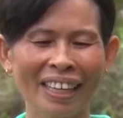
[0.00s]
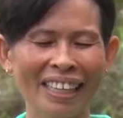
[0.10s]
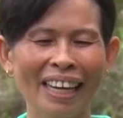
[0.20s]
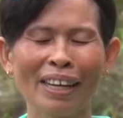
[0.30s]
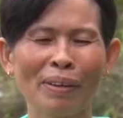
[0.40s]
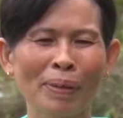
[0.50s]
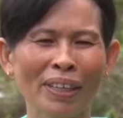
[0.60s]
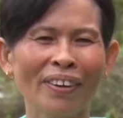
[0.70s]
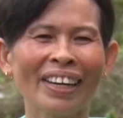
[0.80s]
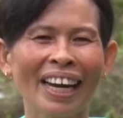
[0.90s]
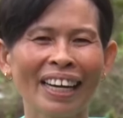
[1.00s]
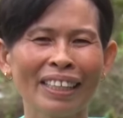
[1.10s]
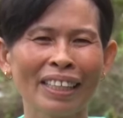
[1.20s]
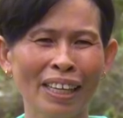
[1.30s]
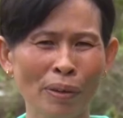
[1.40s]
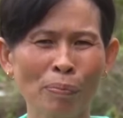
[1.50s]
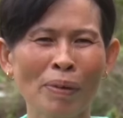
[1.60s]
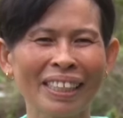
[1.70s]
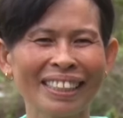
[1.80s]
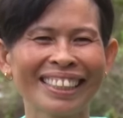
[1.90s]
thì gia đình mình khó khăn thì cũng
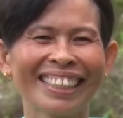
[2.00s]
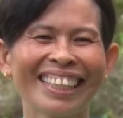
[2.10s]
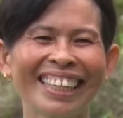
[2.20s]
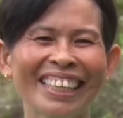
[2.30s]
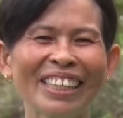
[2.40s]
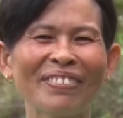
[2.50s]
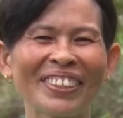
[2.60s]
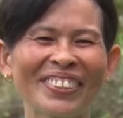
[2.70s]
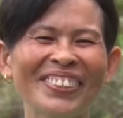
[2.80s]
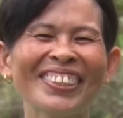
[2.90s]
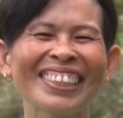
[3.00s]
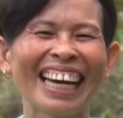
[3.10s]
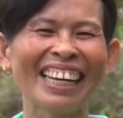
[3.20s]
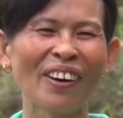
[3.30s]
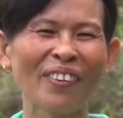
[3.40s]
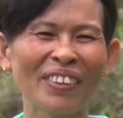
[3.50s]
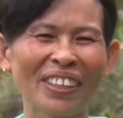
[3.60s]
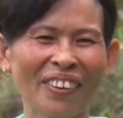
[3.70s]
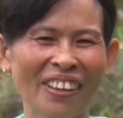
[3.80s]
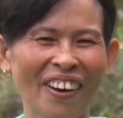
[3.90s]
mừng nhưng mình cũng đại con
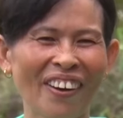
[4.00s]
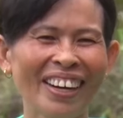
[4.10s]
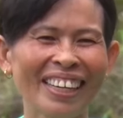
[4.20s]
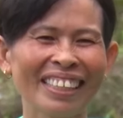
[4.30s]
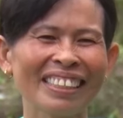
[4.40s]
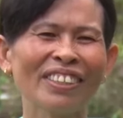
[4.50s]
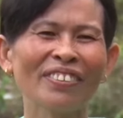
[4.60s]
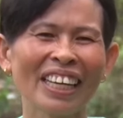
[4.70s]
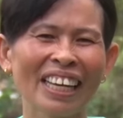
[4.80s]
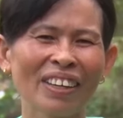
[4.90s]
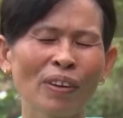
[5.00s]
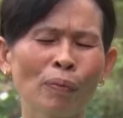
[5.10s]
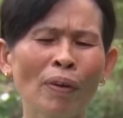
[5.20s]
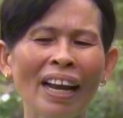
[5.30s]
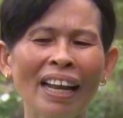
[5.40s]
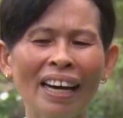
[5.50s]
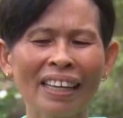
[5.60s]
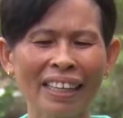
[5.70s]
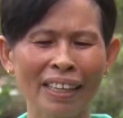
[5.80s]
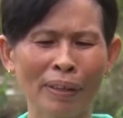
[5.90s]
mình còn nhỏ số tiền cũng quá
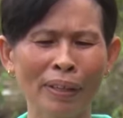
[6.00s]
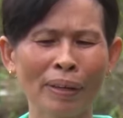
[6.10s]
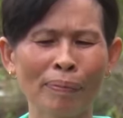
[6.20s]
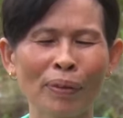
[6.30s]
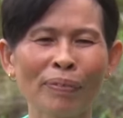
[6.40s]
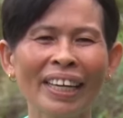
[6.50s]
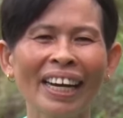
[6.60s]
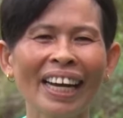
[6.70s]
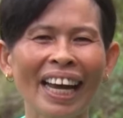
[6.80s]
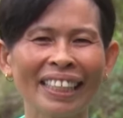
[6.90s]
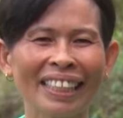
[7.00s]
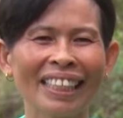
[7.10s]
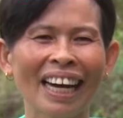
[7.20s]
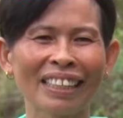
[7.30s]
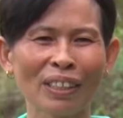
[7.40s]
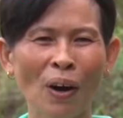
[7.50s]
lớn vậy thì mình cũng chấn an tinh thần